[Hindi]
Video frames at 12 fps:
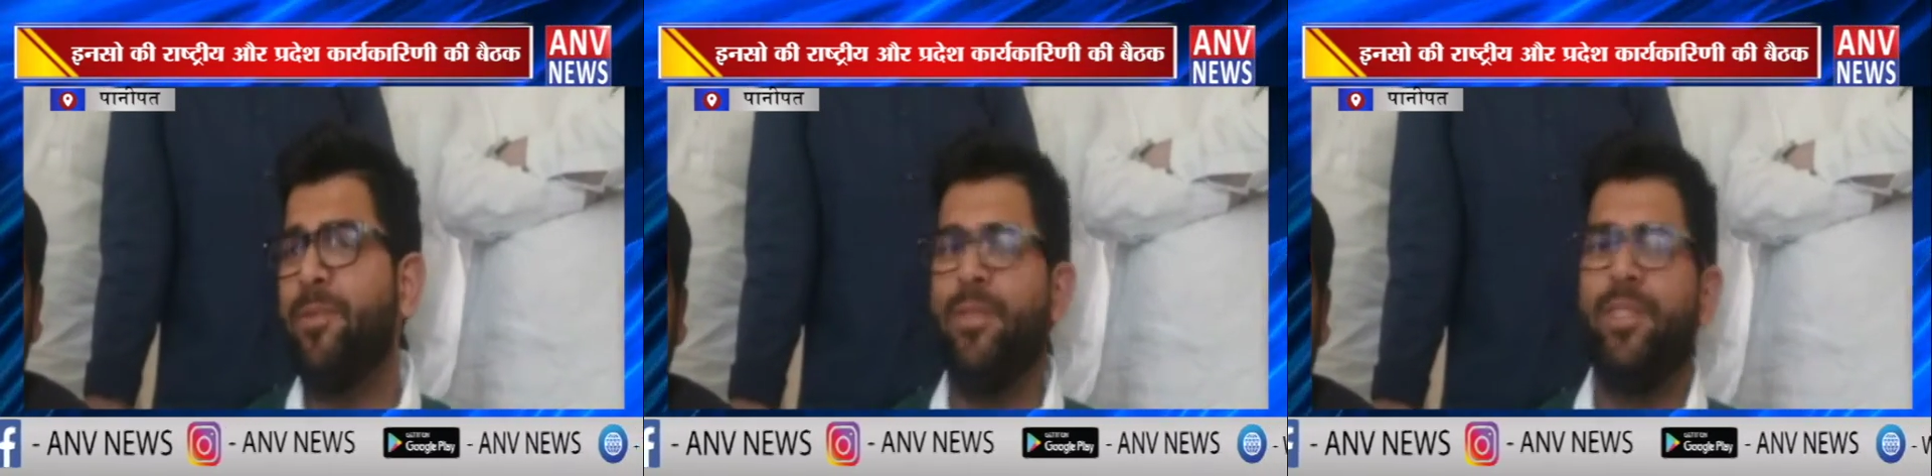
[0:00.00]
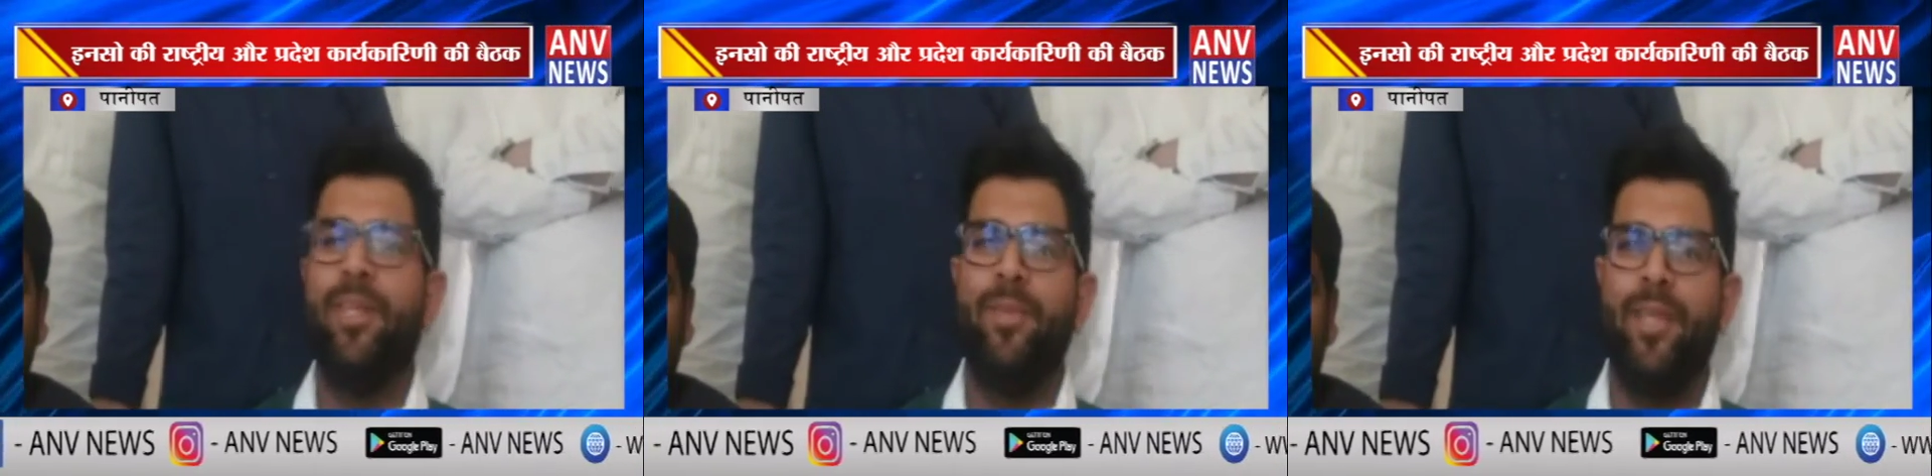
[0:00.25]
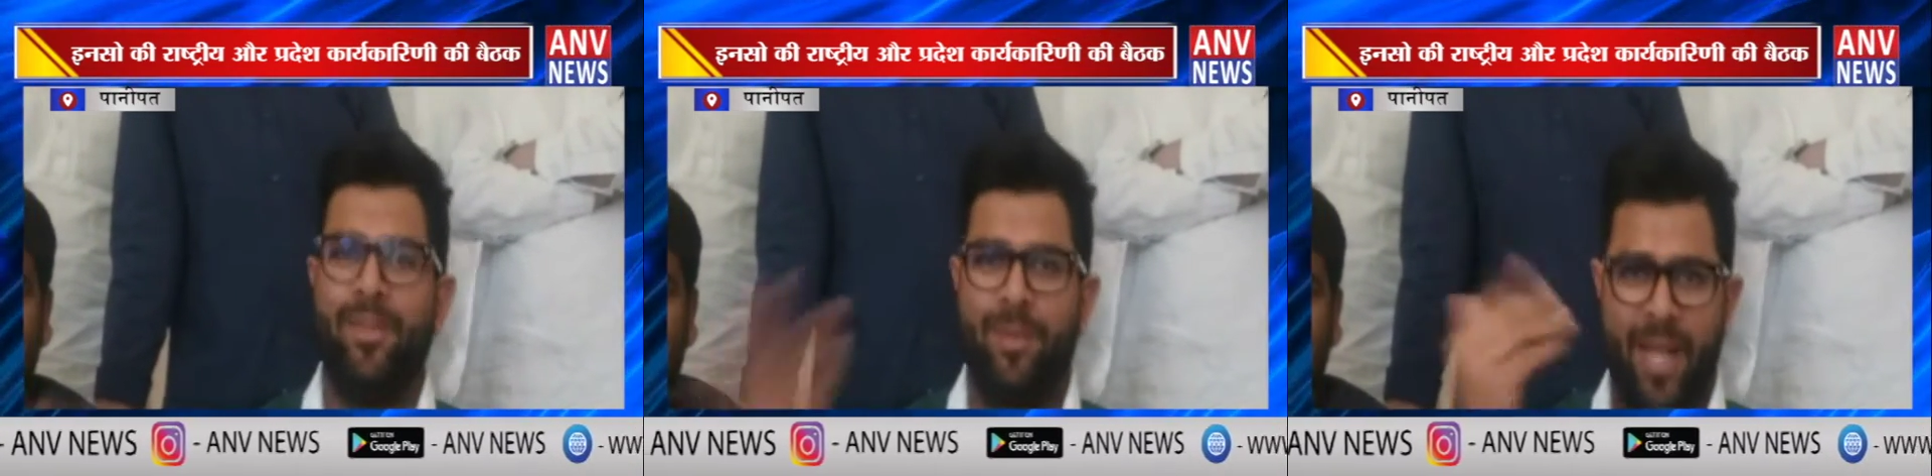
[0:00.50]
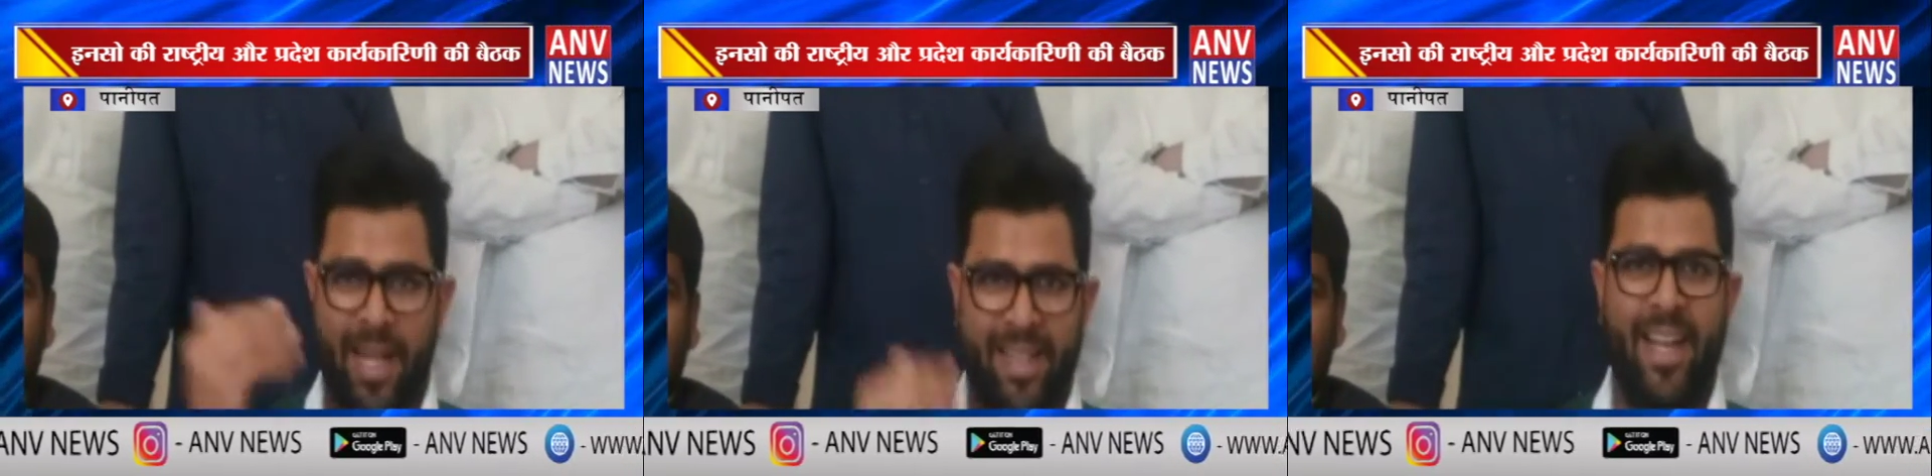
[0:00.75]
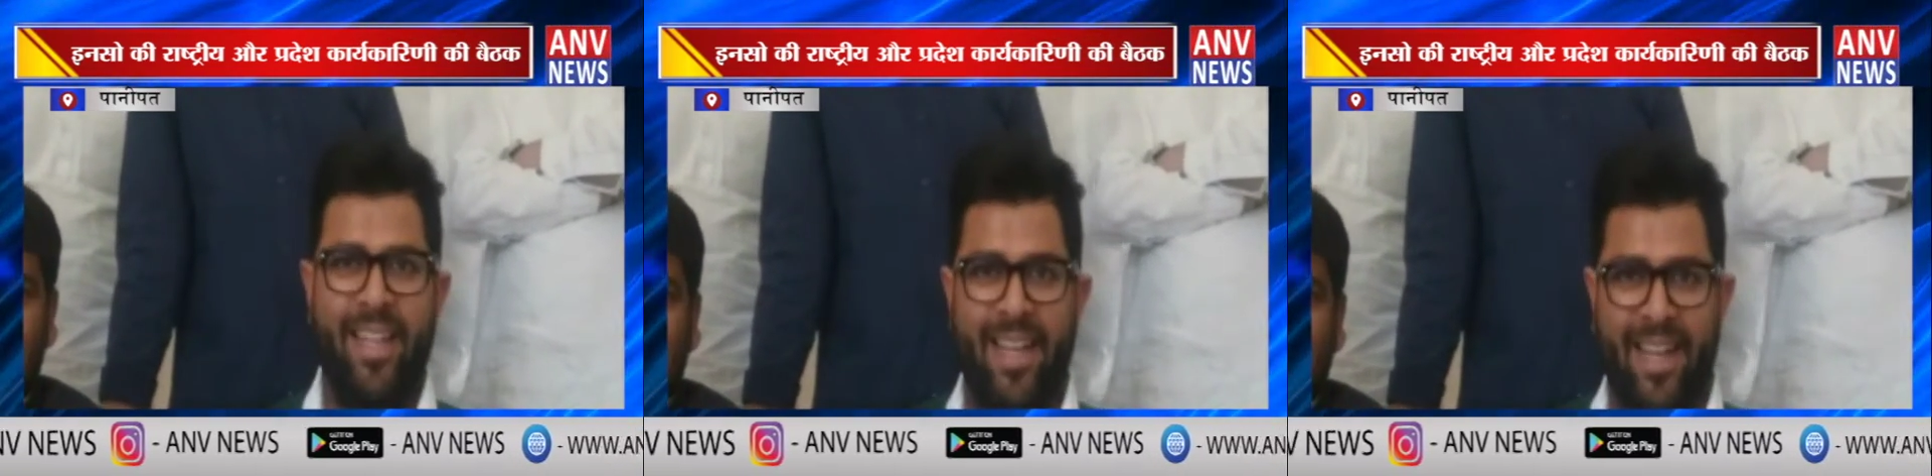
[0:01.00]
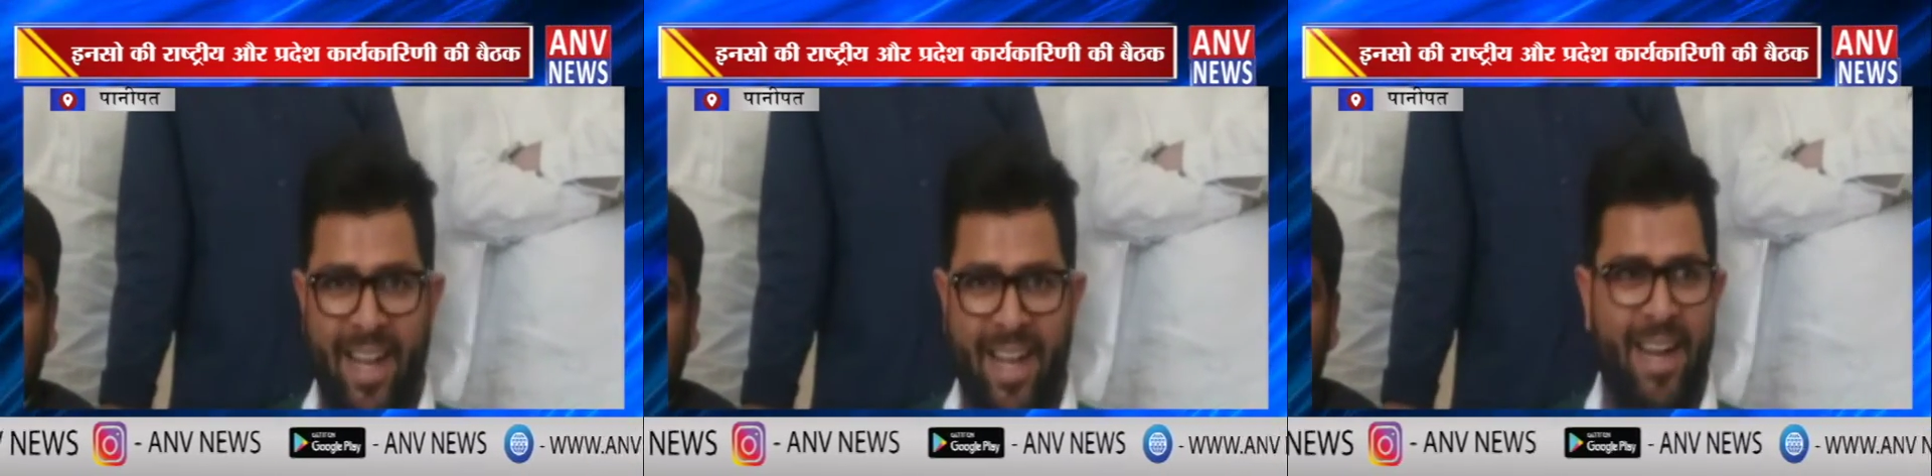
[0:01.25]
वो समझते हैं ये तो कहते
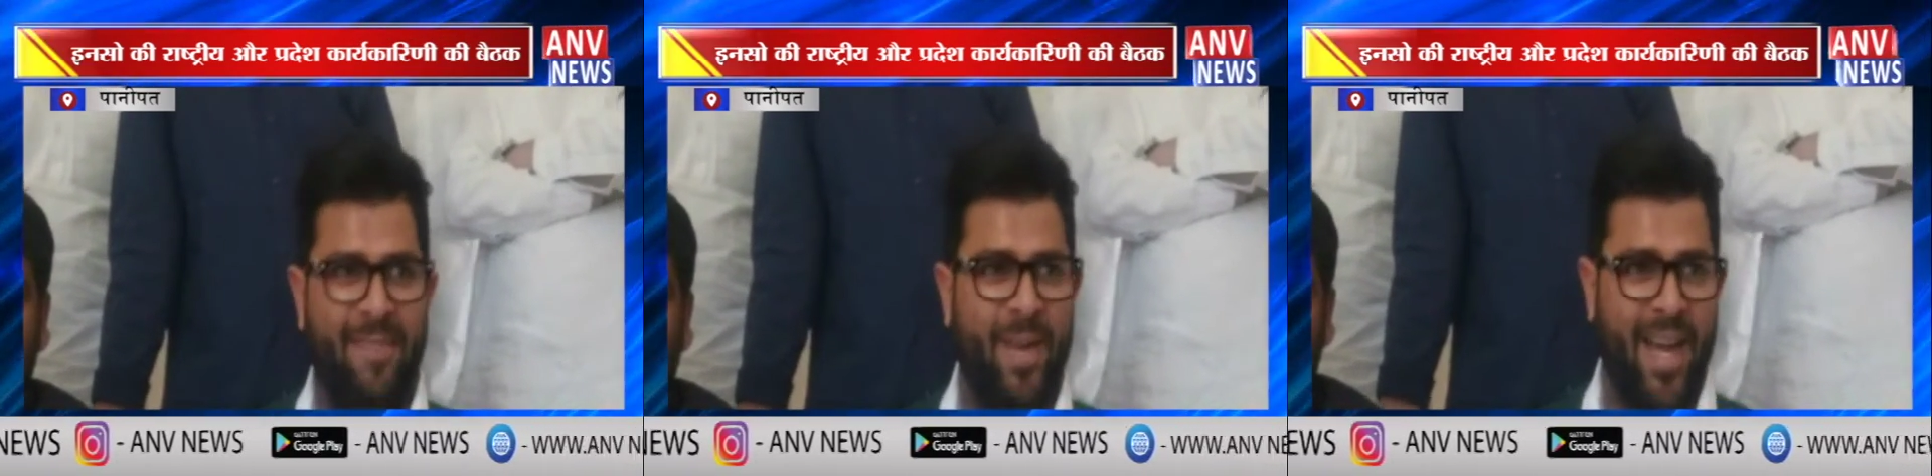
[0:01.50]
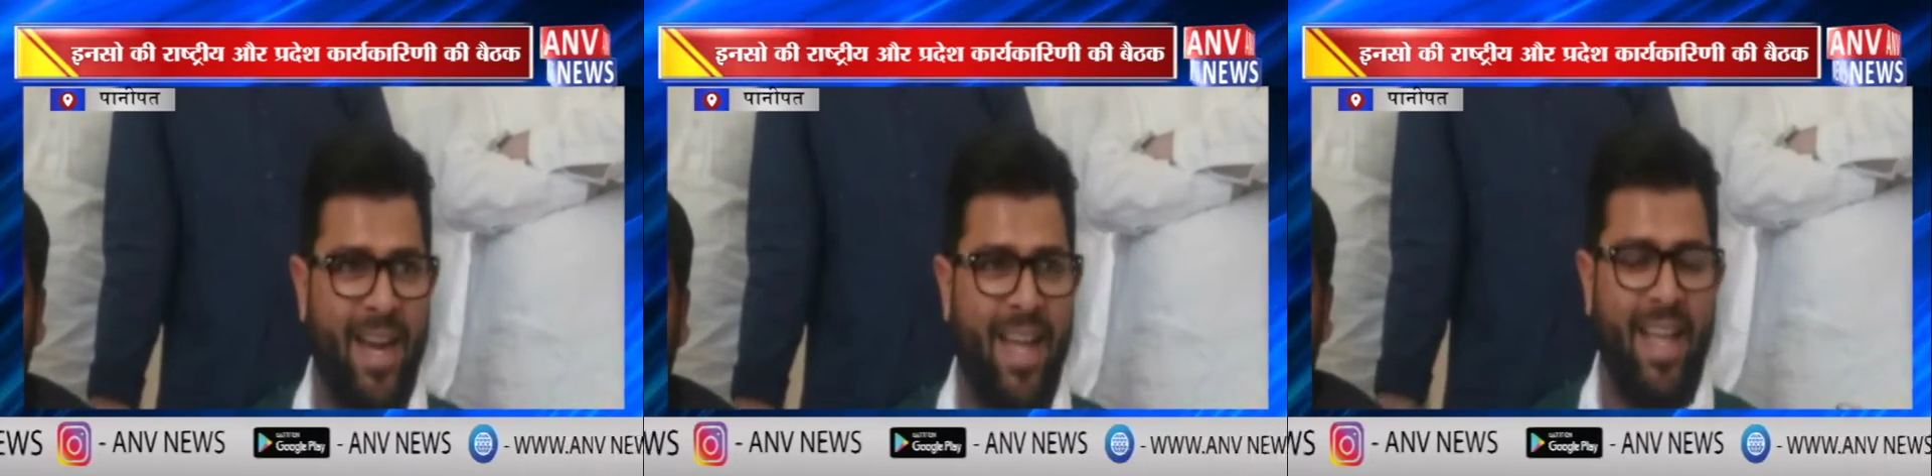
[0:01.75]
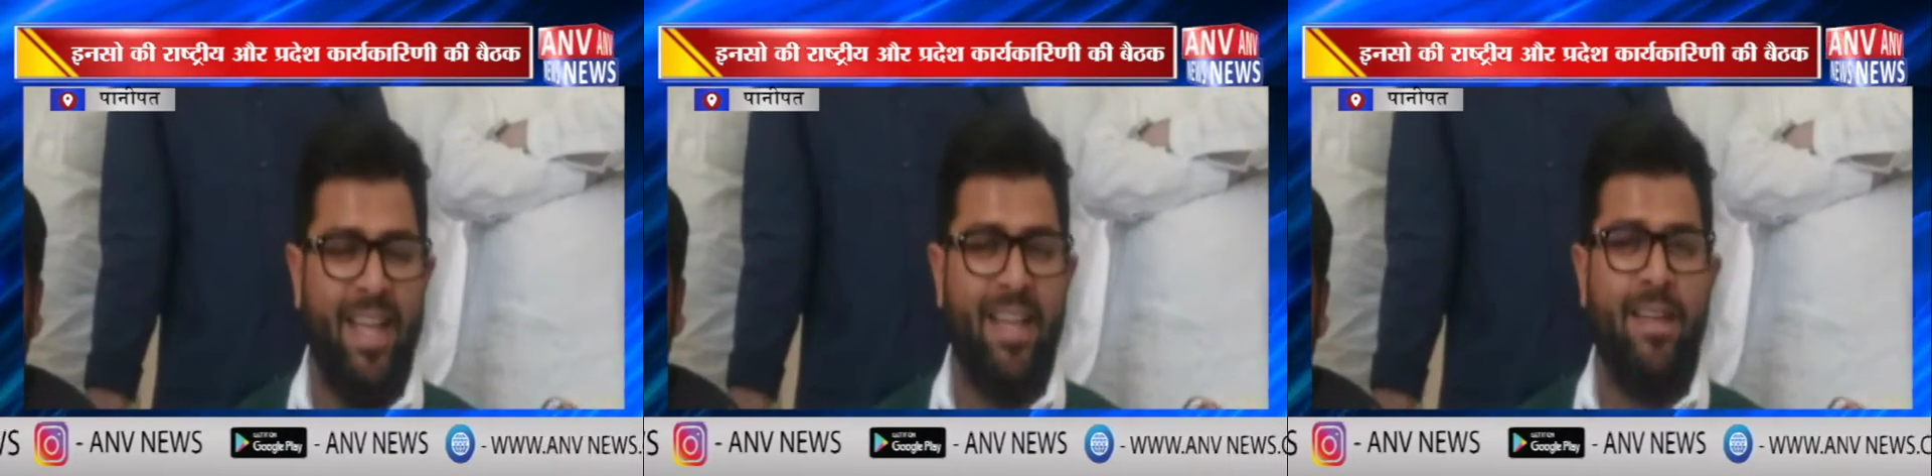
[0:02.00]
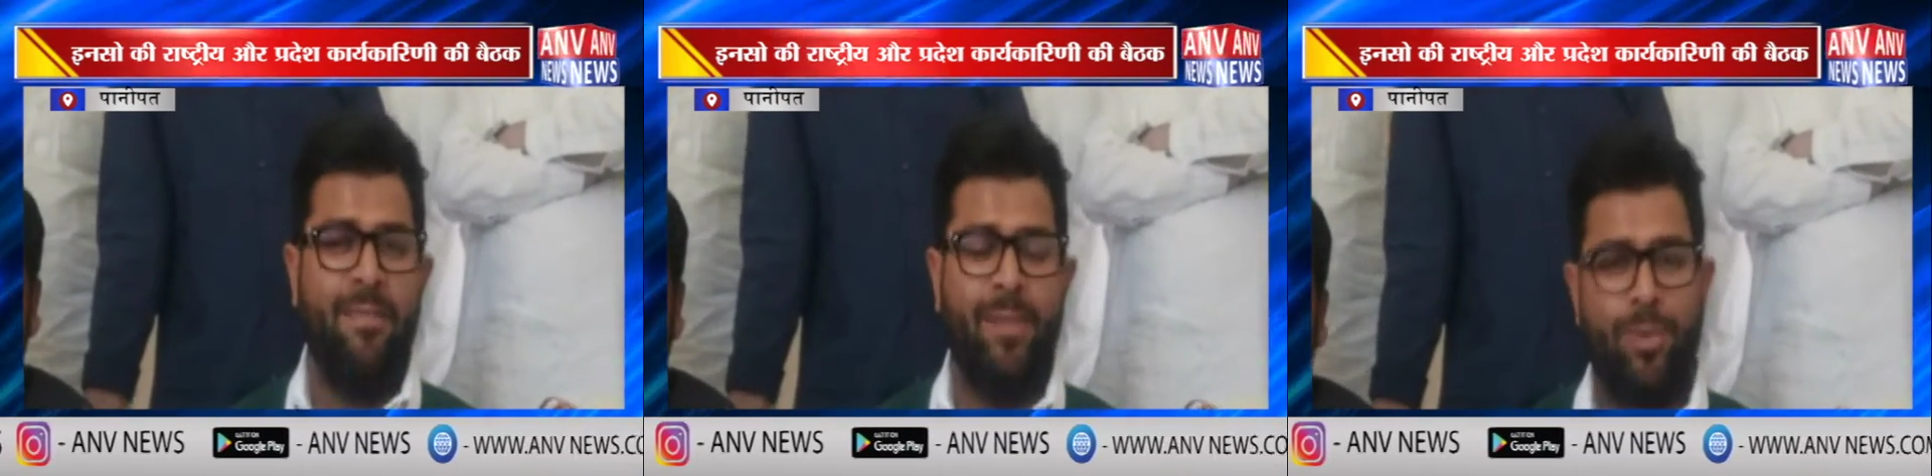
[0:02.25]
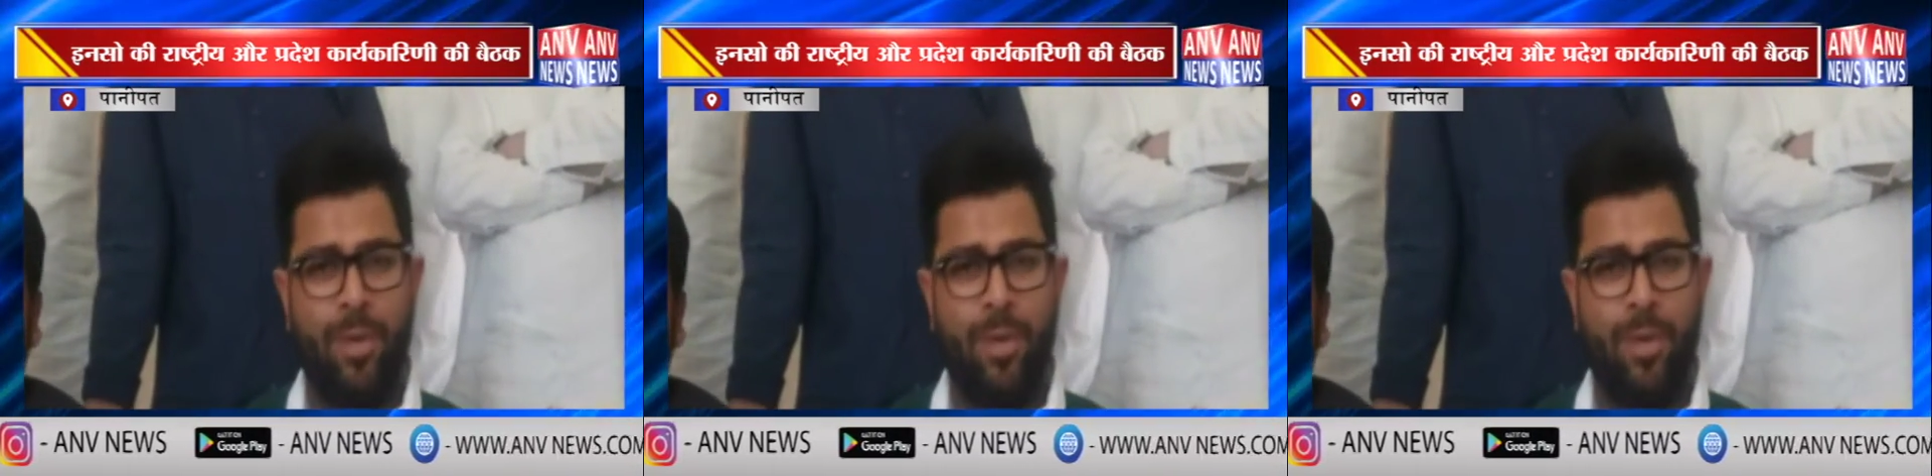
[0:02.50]
रहते हैं इनका काम कहना है